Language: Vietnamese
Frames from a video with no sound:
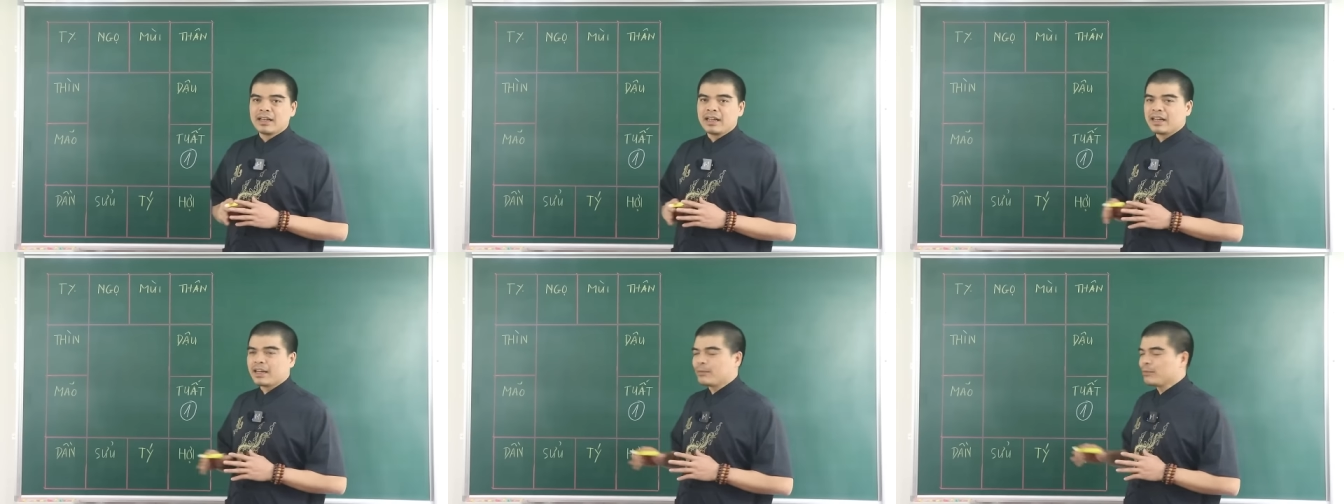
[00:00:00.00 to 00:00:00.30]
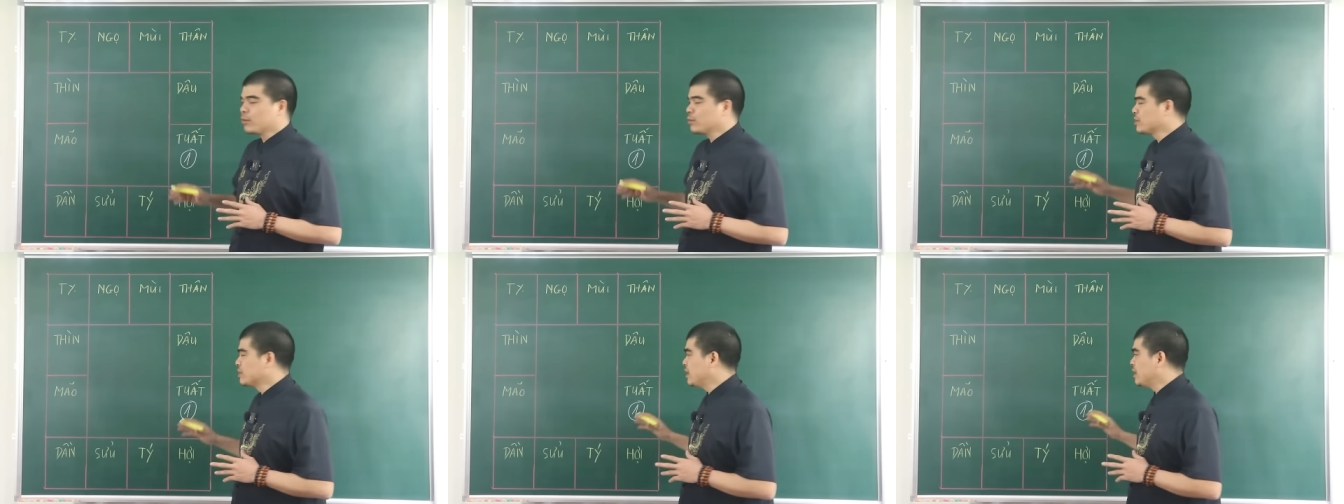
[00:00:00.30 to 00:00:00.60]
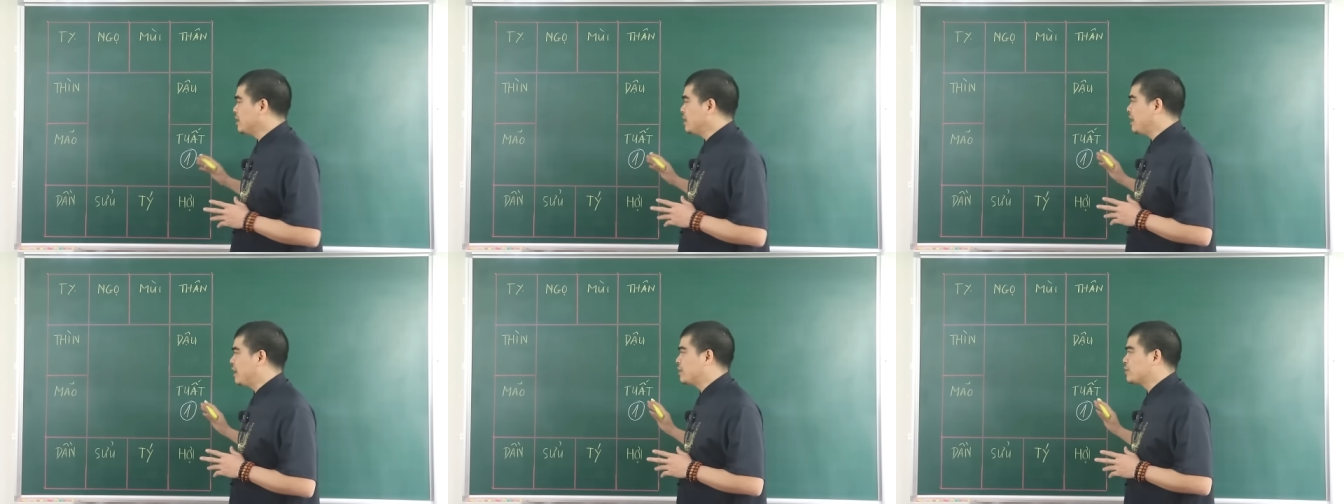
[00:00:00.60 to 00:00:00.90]
lại gặp cục
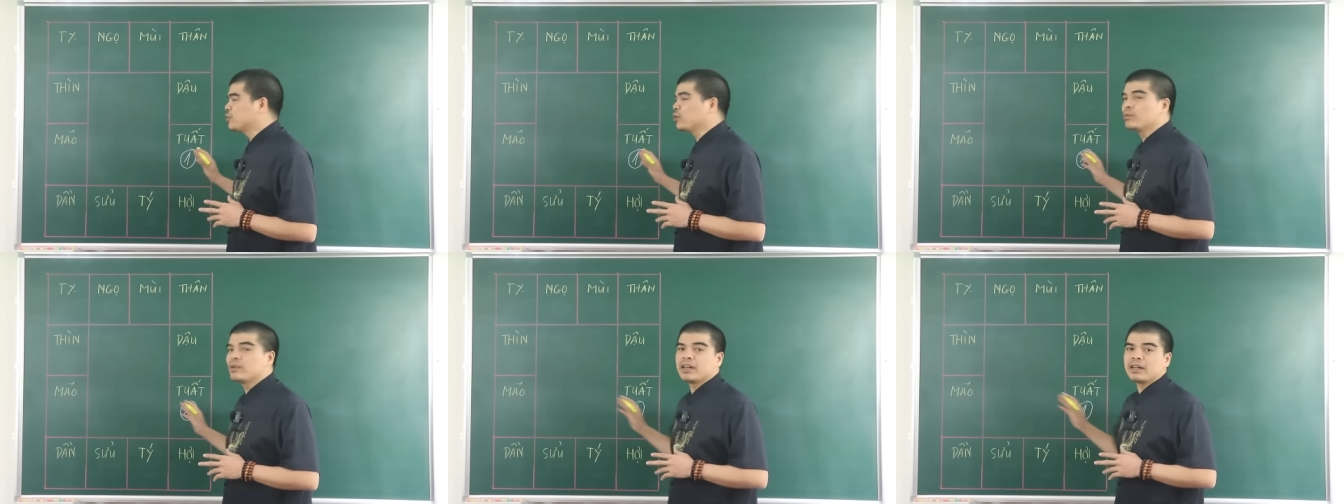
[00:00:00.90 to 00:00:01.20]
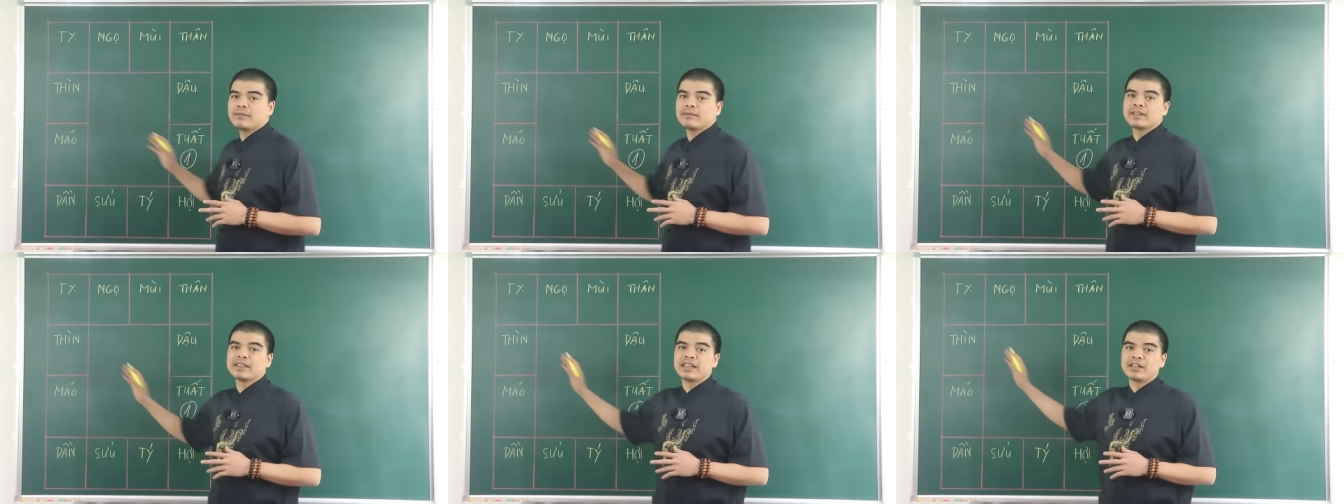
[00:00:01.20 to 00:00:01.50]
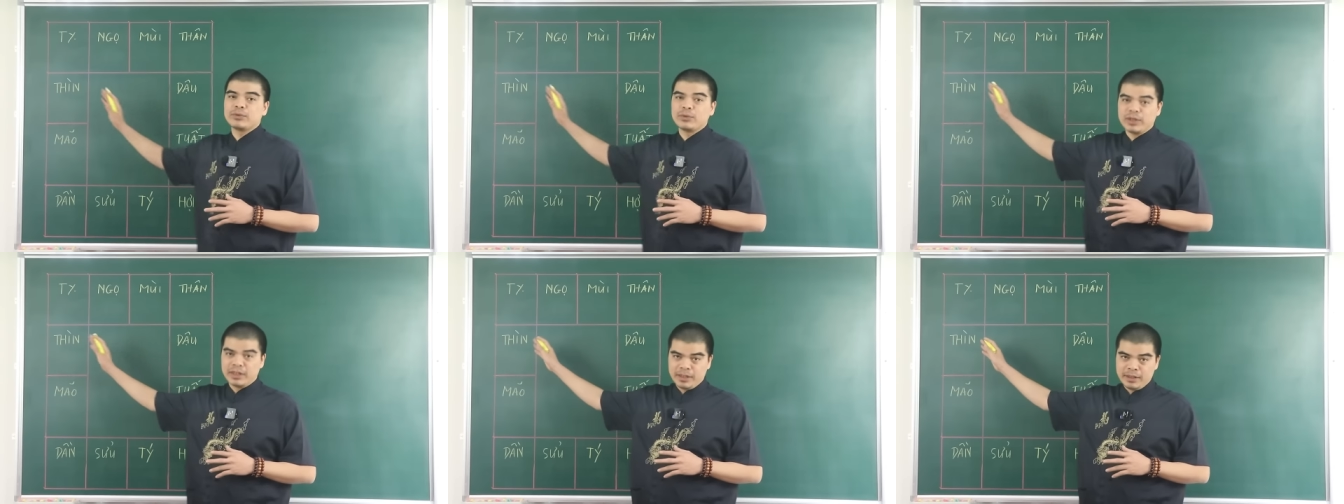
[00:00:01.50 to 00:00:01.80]
diện là xung khắc với
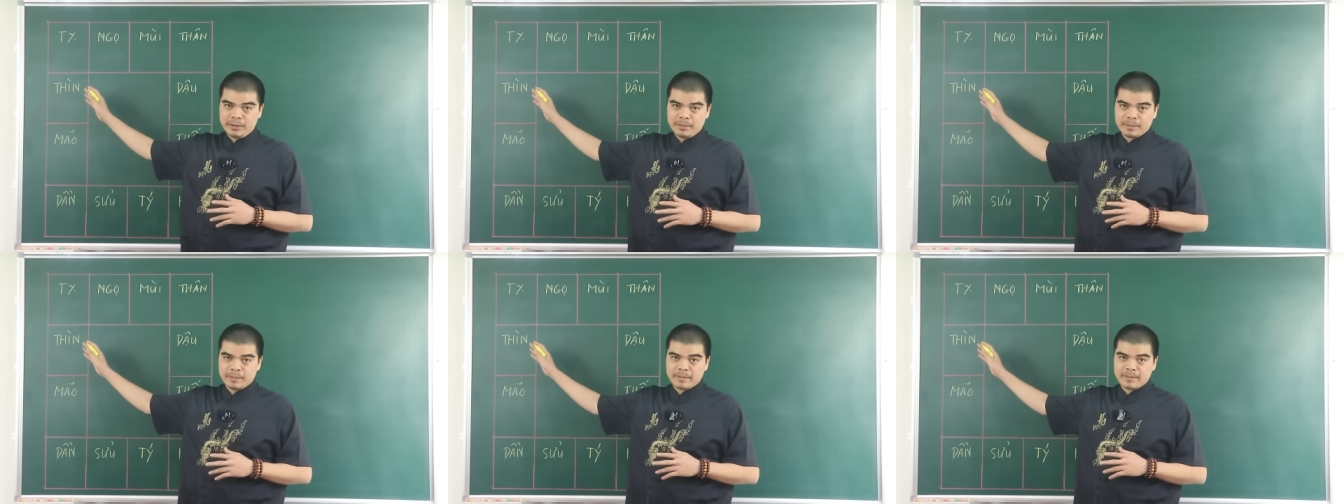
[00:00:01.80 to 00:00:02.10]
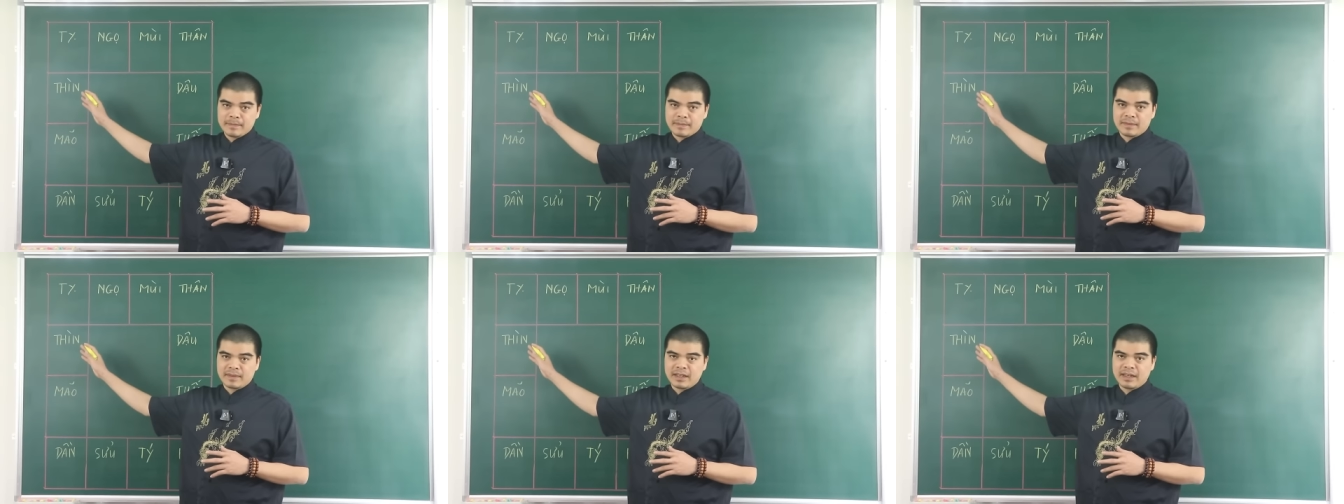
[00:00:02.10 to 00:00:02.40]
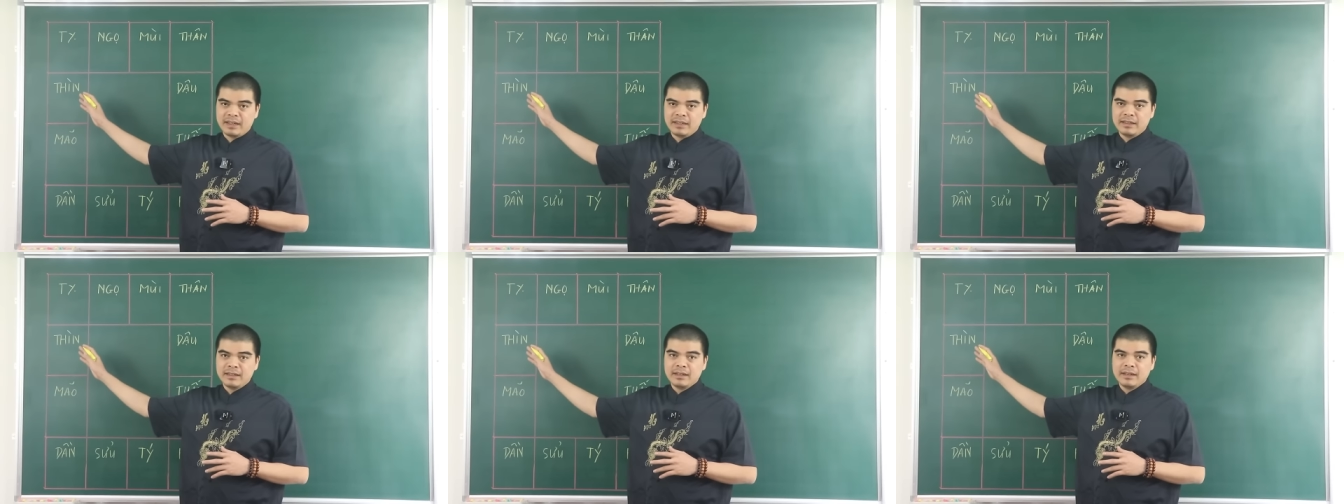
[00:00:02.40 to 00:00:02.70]
thái tuế.
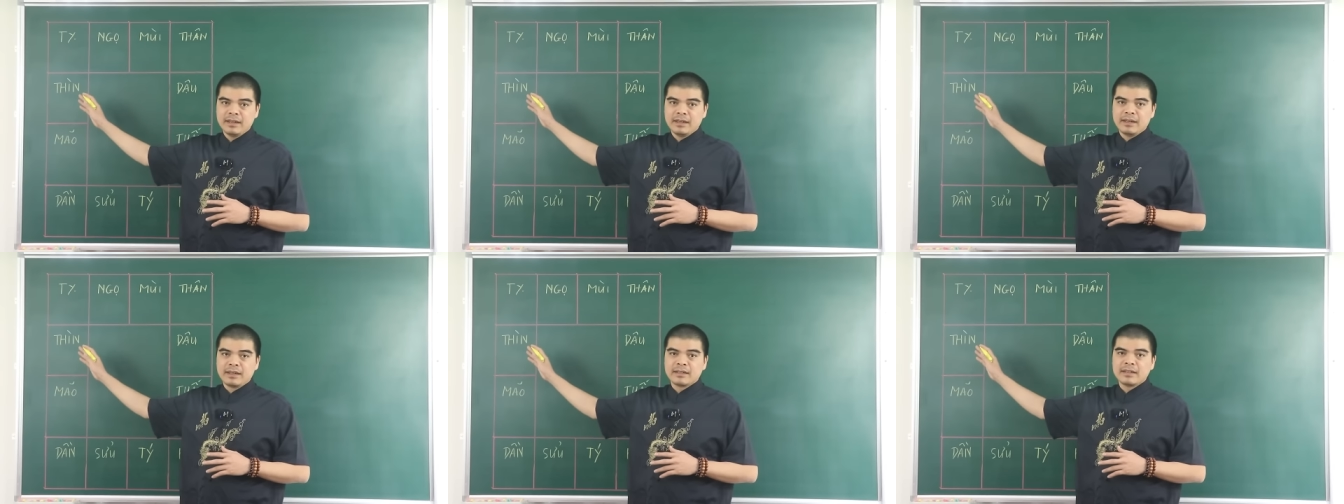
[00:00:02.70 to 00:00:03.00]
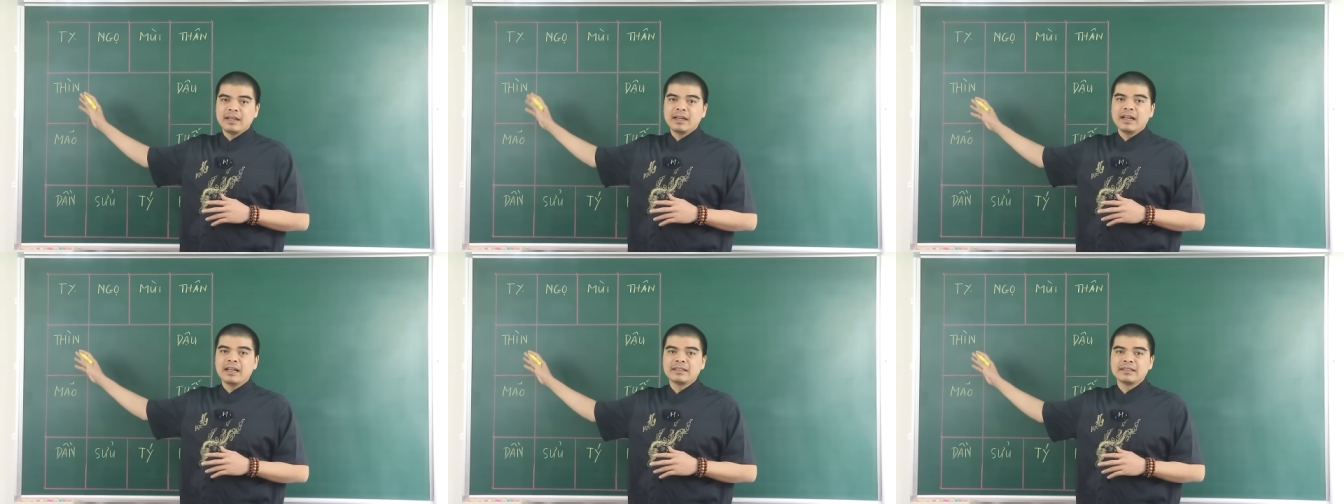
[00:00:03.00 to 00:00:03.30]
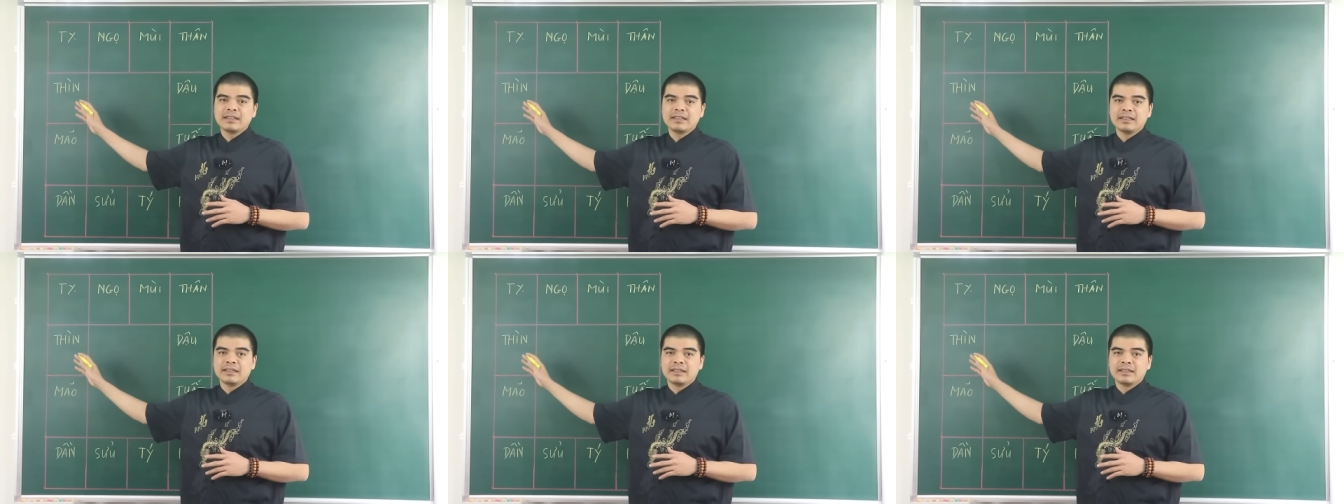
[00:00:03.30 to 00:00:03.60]
Đấy, nên là
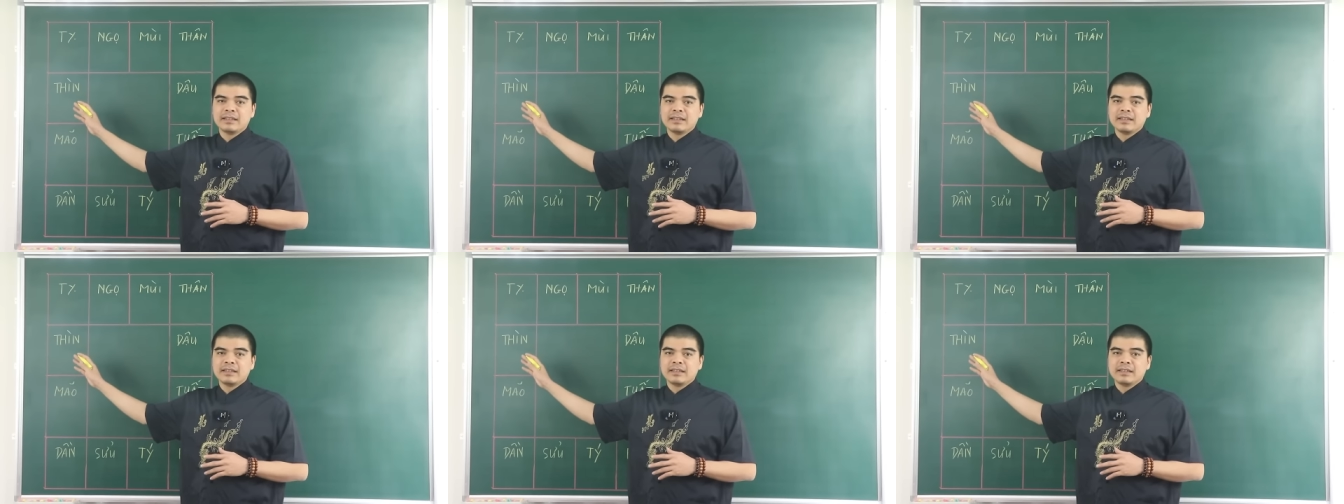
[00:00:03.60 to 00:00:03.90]
gì?